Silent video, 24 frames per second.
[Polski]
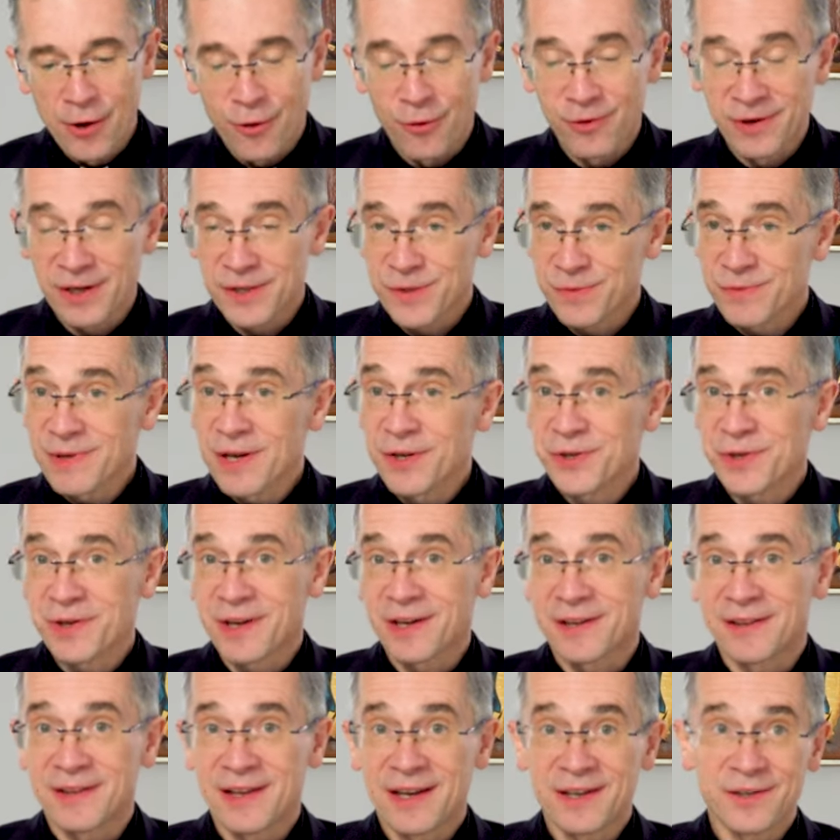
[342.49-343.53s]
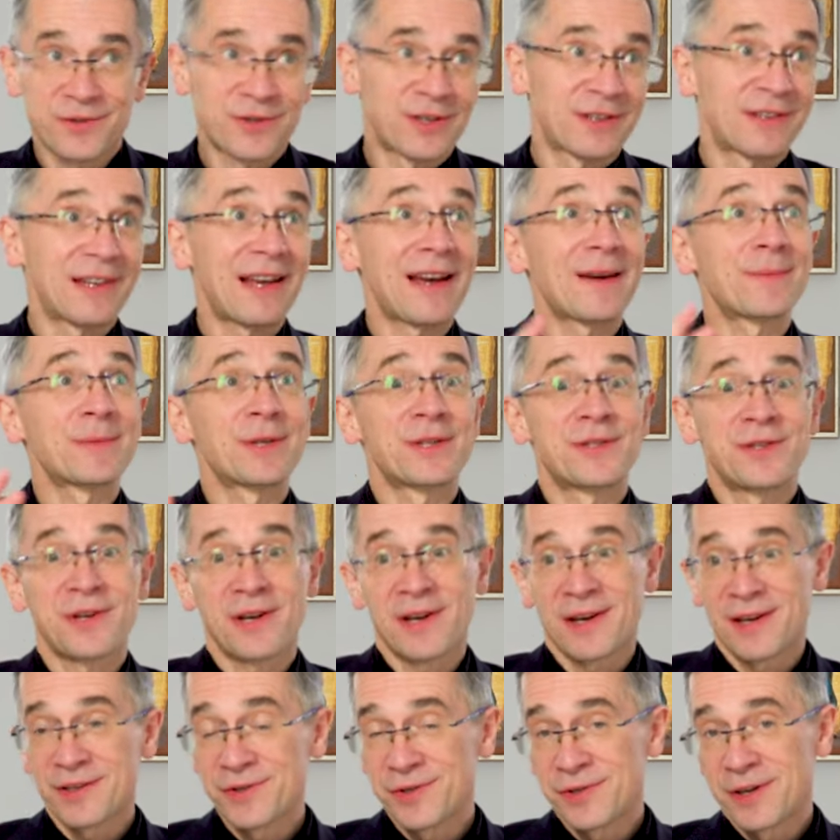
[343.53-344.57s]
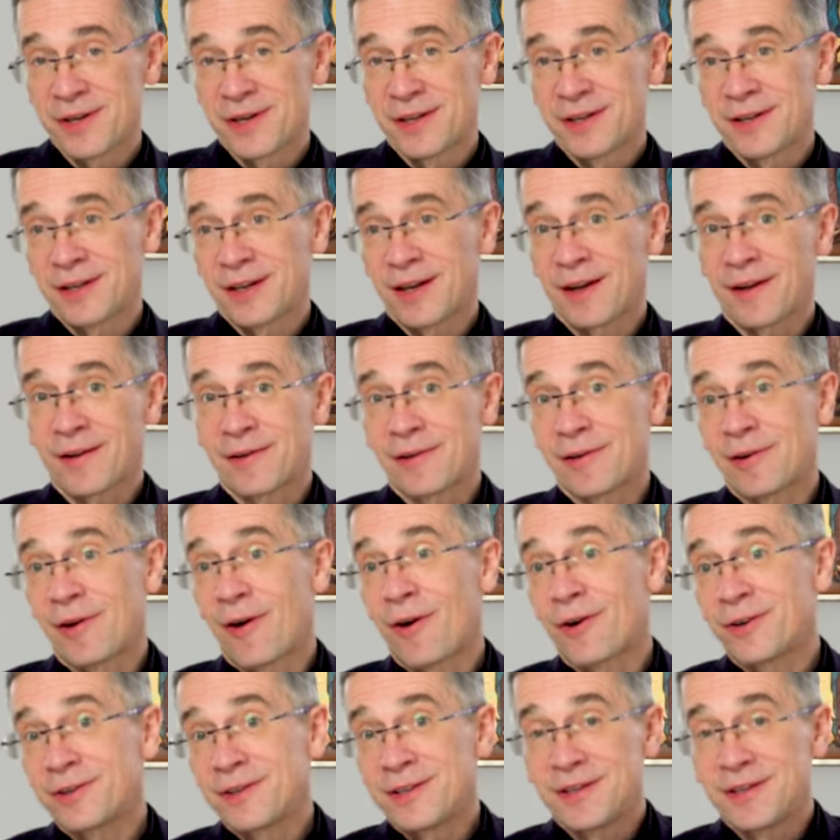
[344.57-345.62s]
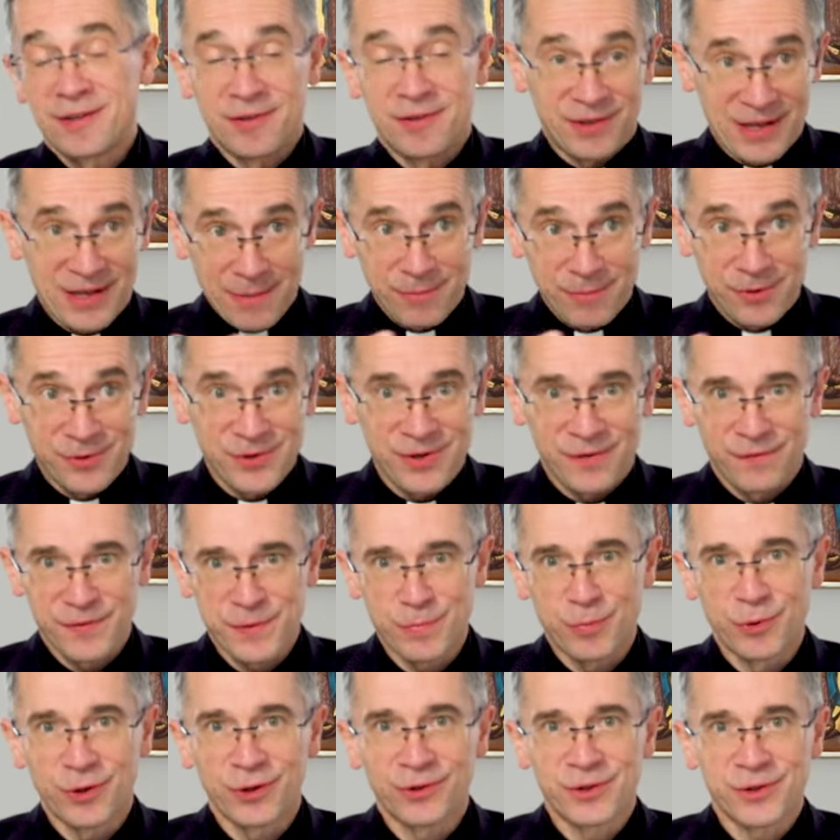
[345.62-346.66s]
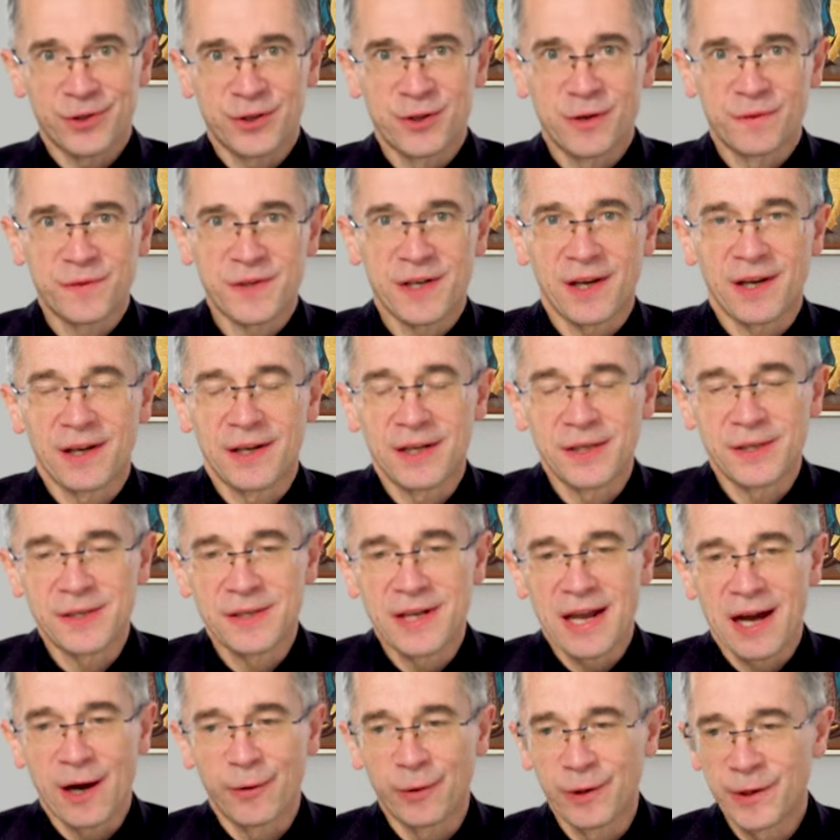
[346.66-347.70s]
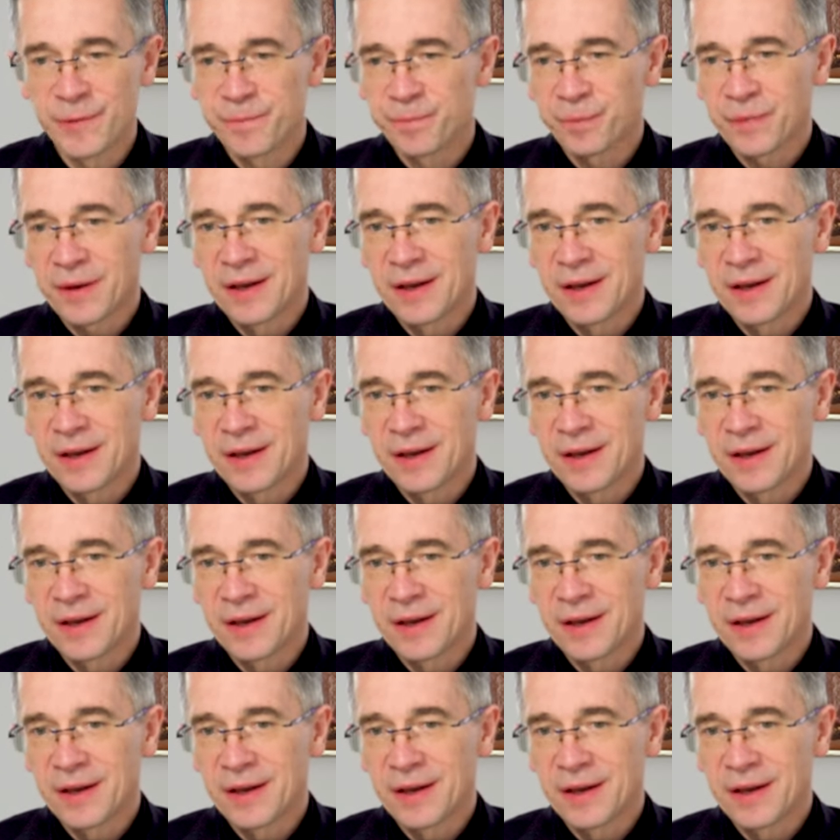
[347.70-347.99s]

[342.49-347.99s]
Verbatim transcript: Okazuje się jednak, że tam gdzieś e, oni, tam gdzie wspólnoty żydowskie istniały,